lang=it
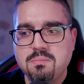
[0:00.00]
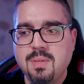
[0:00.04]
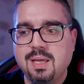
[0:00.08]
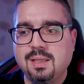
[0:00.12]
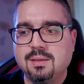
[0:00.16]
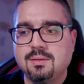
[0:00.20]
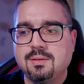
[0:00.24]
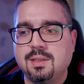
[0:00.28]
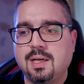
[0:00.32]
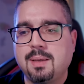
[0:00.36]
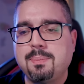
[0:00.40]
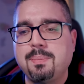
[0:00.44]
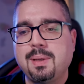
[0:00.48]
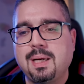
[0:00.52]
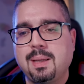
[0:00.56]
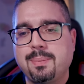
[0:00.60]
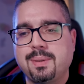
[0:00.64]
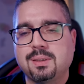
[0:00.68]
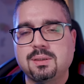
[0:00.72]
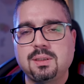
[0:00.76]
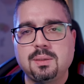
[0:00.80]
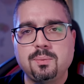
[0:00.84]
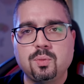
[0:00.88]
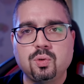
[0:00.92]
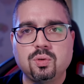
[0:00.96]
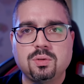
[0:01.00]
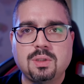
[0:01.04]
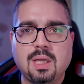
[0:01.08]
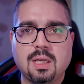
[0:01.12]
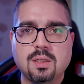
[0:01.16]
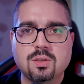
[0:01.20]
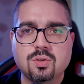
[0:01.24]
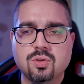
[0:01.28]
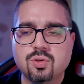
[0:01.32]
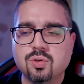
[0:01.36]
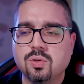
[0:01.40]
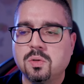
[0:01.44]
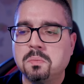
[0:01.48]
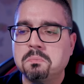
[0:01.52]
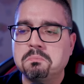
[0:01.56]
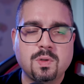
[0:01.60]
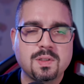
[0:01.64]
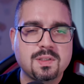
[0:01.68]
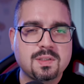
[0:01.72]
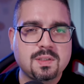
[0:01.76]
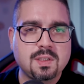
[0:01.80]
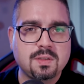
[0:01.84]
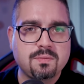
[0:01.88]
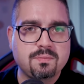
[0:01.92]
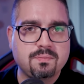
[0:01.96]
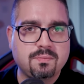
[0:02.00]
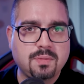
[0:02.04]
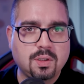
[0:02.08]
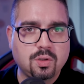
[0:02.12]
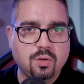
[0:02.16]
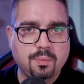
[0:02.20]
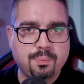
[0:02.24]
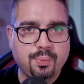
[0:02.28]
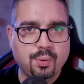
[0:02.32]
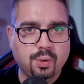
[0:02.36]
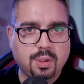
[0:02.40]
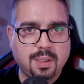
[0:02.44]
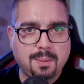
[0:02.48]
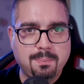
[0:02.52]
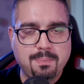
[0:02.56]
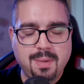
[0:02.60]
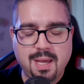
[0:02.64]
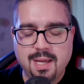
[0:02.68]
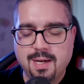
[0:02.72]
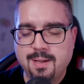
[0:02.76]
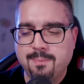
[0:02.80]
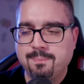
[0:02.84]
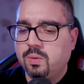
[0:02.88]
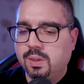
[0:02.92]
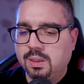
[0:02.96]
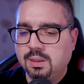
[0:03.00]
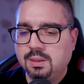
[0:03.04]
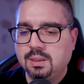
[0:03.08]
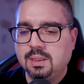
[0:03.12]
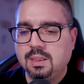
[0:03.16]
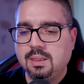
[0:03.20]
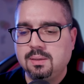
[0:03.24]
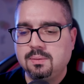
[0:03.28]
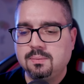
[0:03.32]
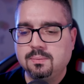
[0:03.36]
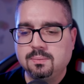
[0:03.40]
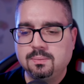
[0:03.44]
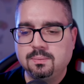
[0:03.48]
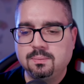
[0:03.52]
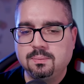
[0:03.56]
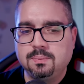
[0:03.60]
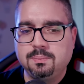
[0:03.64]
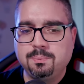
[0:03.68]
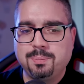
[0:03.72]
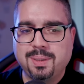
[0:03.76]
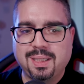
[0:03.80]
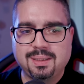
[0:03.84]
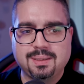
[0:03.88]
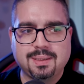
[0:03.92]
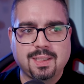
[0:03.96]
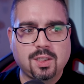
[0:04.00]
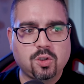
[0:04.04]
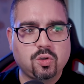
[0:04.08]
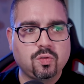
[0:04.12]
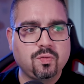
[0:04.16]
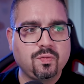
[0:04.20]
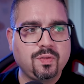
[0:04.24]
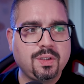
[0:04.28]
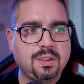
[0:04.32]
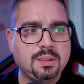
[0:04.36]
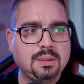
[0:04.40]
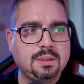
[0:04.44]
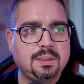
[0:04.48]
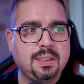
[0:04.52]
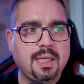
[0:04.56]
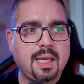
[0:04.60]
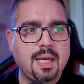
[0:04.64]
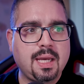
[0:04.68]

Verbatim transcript: mentre per la parte di montaggio queste vanno più che bene. Quindi in pratica con 20